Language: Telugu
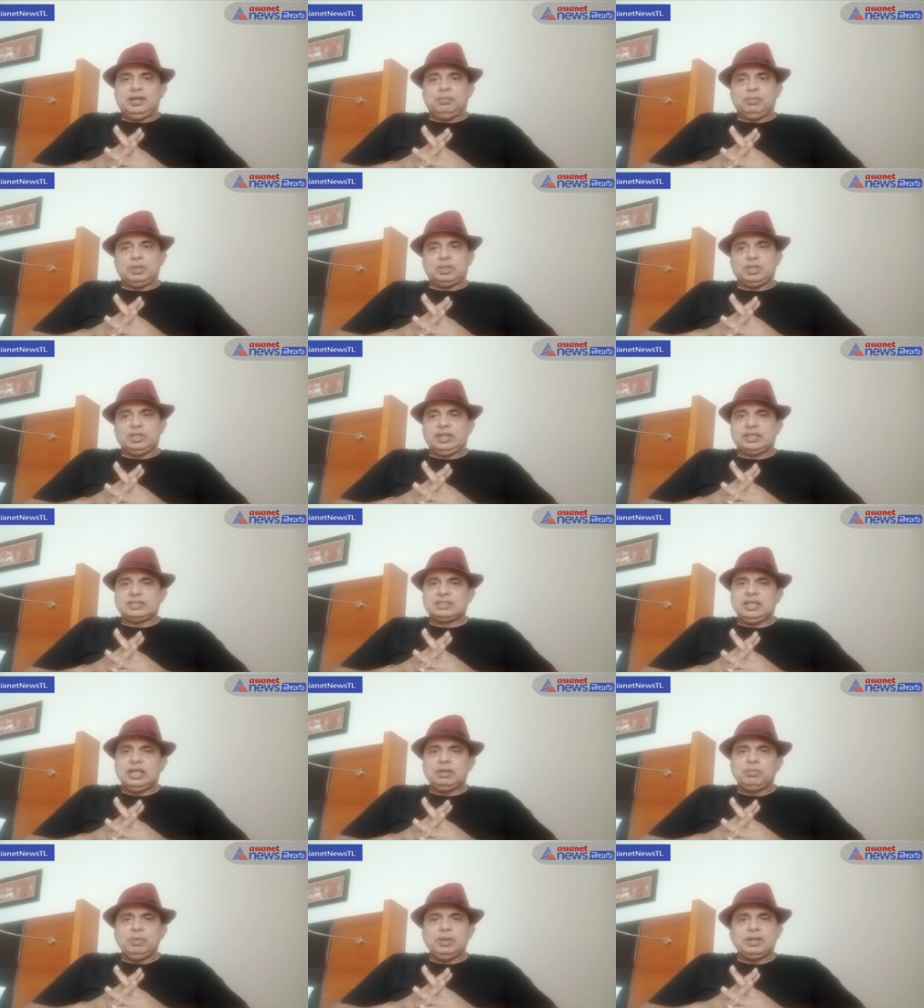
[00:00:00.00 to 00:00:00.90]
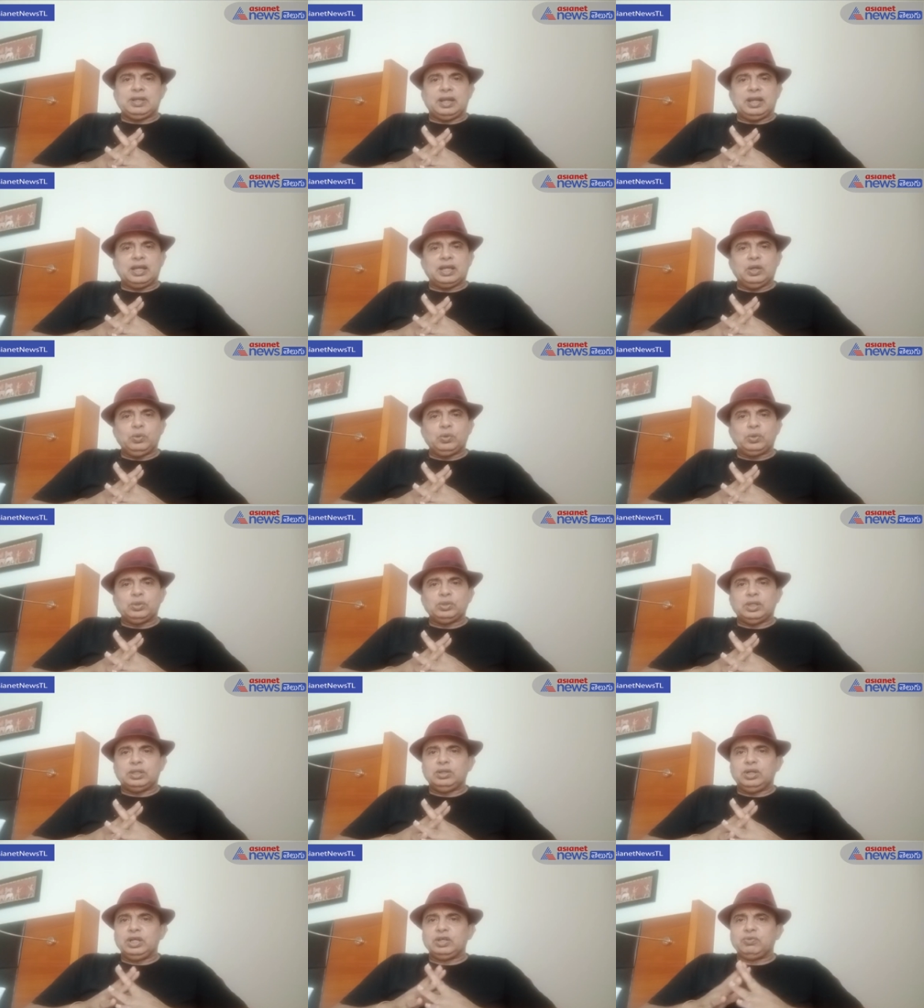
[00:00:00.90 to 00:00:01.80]
బట్ ఎక్సైట్మెంట్ అలాగే ఉంటుంది
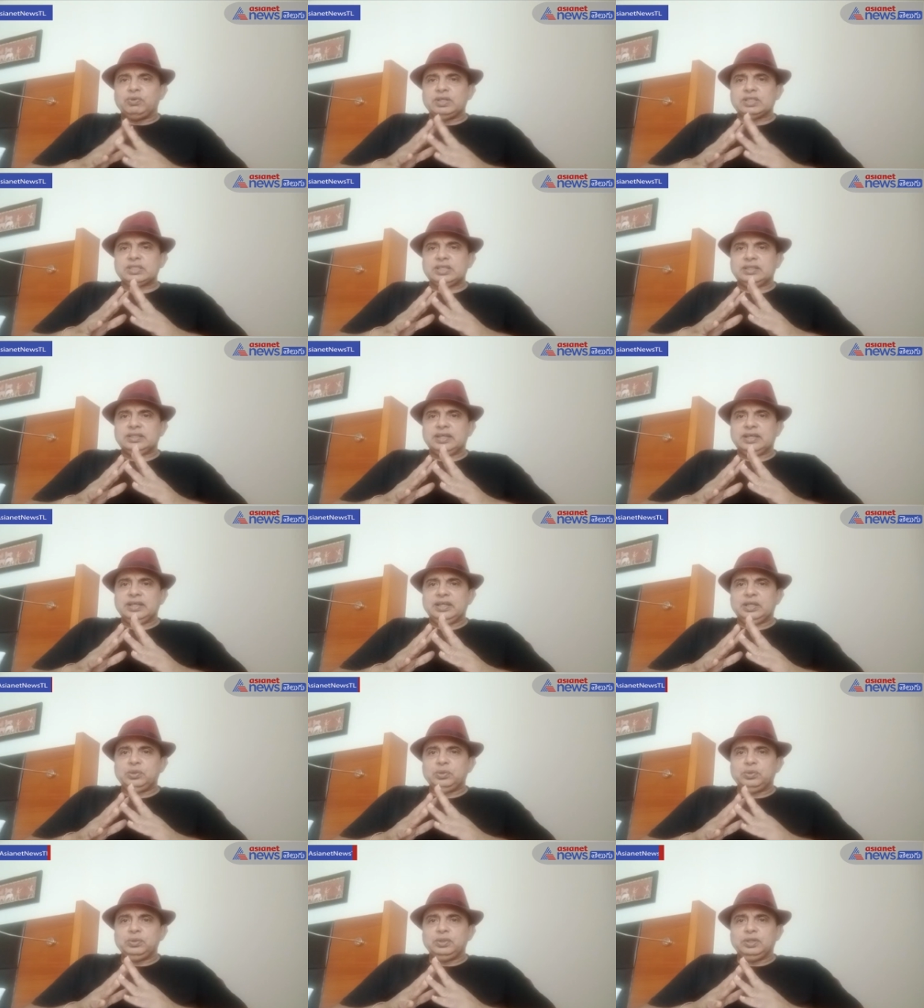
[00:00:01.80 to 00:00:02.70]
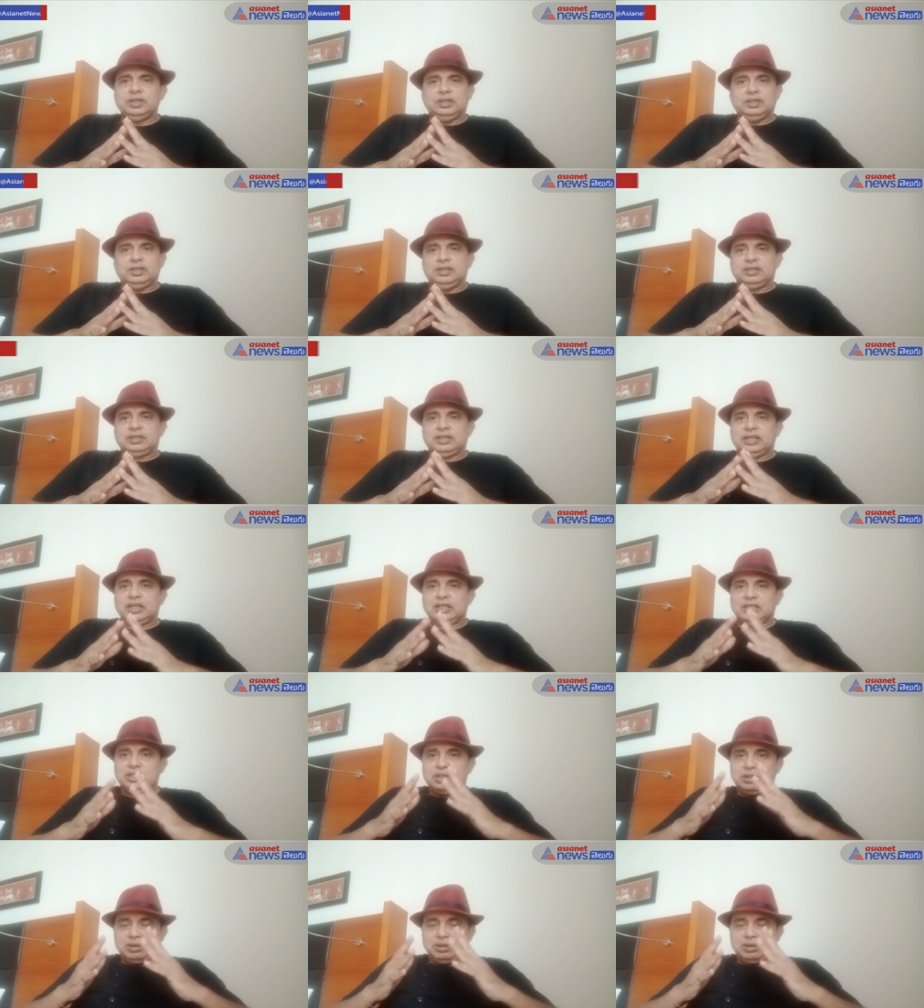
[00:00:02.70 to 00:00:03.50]
అందులో ఎటువంటి సందేహం లేదు ఎందుకంటే